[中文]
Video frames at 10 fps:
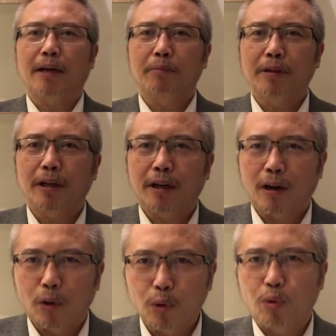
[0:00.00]
他们要
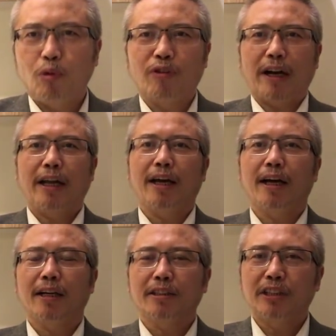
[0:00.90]
搞土法炼
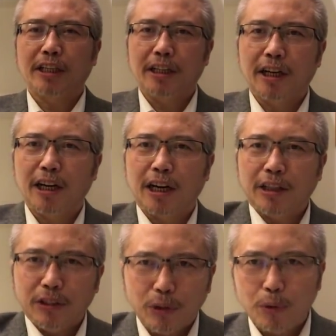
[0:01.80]
钢，建立了
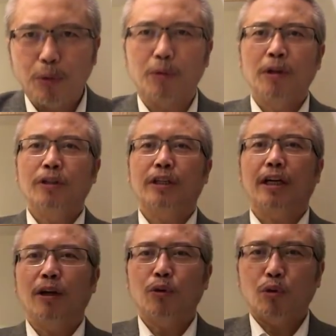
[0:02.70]
很多这
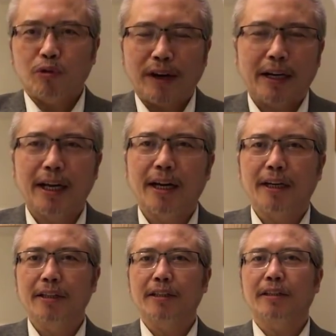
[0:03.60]
个土法炼
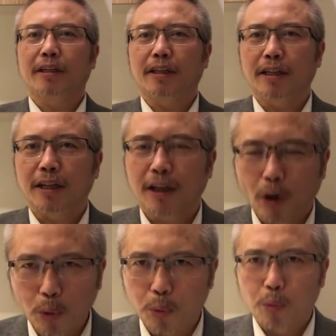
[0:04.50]
钢的这个
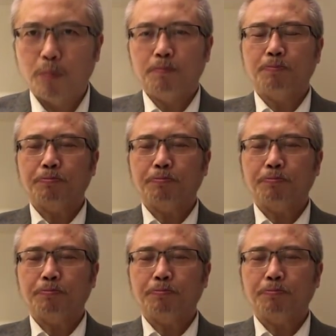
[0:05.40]
高炉。